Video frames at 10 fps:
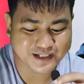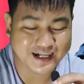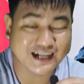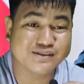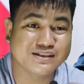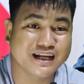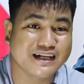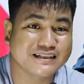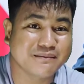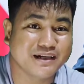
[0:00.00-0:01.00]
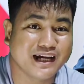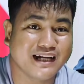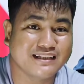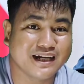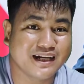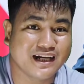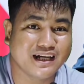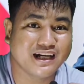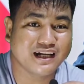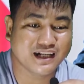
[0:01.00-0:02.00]
Halos lahat naman ata na
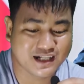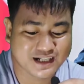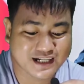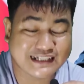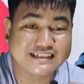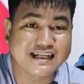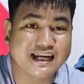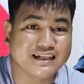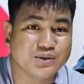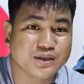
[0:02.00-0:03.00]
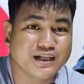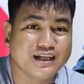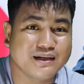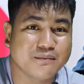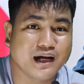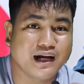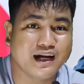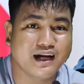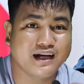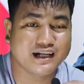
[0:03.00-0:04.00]
kanselado nilang mga
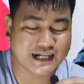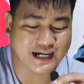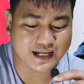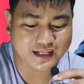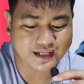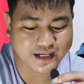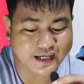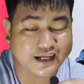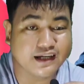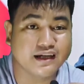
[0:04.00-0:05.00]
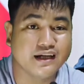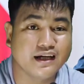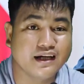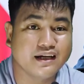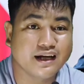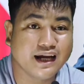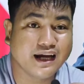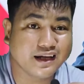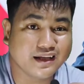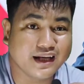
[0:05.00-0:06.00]
rally ay
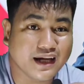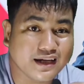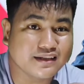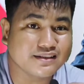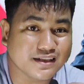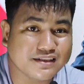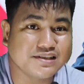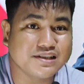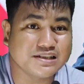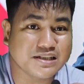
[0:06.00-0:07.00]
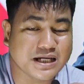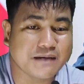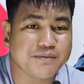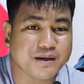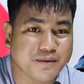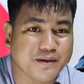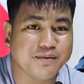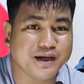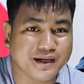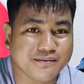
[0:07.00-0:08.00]
lagi na lang isinisisi kay
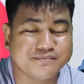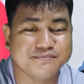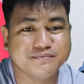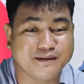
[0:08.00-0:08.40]
PBBM.